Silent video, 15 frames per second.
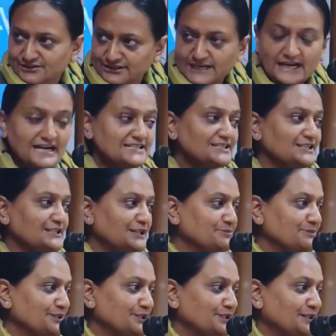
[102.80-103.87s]
आज की डेट में
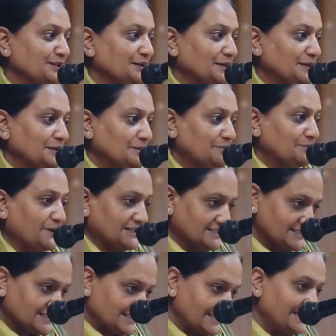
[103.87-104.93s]
ये प्रैक्टिस
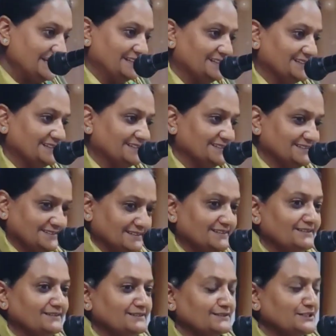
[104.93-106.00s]
है
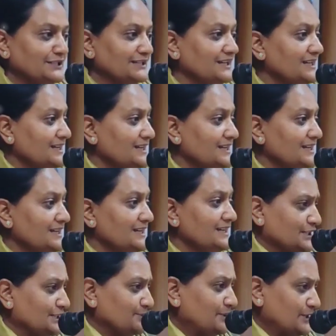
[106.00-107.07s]
कि इतना
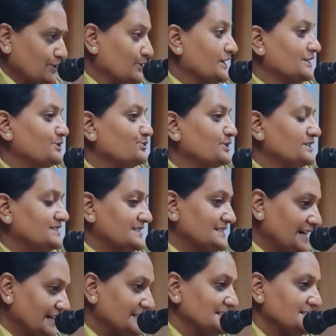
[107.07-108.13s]
बड़ा हो गया क्योंकि जैसे
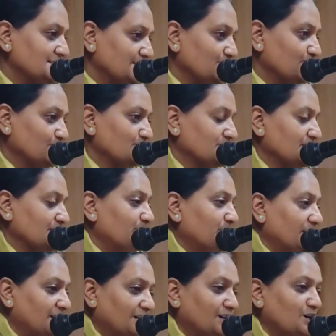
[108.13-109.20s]
हाइडेंसी का कॉन्सेप्ट
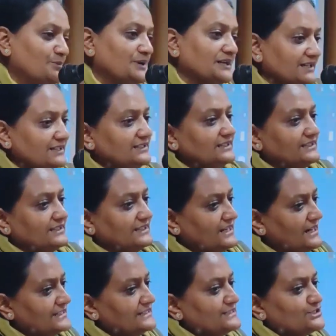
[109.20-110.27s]
आया हमें कहीं ना कहीं
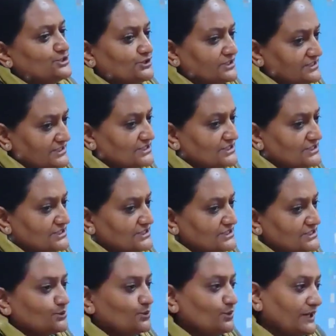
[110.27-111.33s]
हाइडेंसी और ट्रेडिशनल को
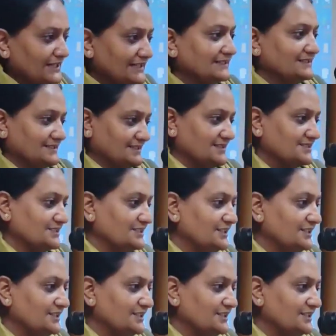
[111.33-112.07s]
अलग करना चाहिए